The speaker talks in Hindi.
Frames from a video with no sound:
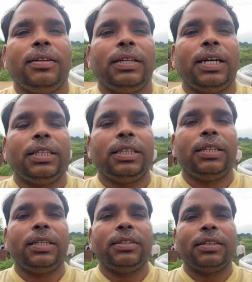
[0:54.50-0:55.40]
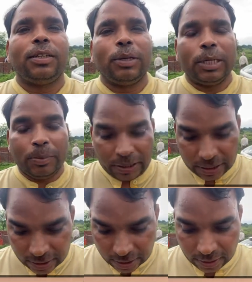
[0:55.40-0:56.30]
यहाँ देखिए अंदर हमारी
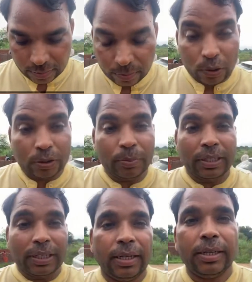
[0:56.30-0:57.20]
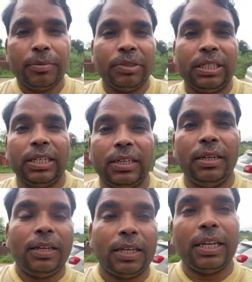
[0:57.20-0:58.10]
मीटिंग थी बहुत बढ़िया मीटिंग गई
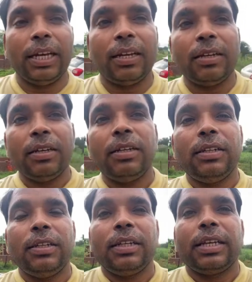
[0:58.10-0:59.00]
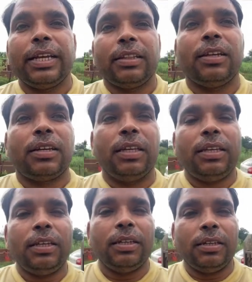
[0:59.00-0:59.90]
लेकिन यार क्या था कि
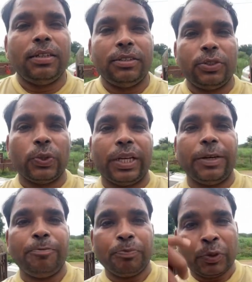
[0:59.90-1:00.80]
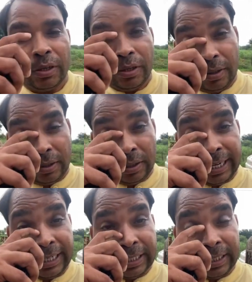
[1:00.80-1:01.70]
जो है
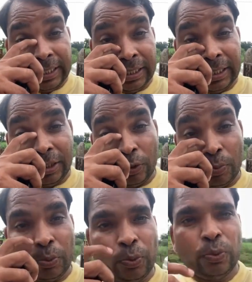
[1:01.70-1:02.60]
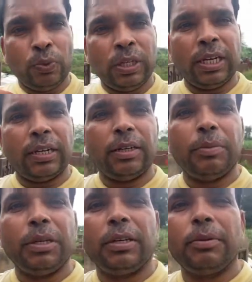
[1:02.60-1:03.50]
लाइट चली गई थी तो पूरा
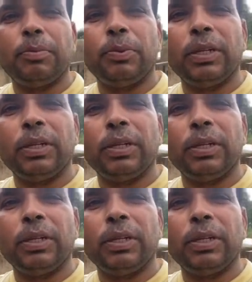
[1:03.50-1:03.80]
गर्मी गर्मी पूरा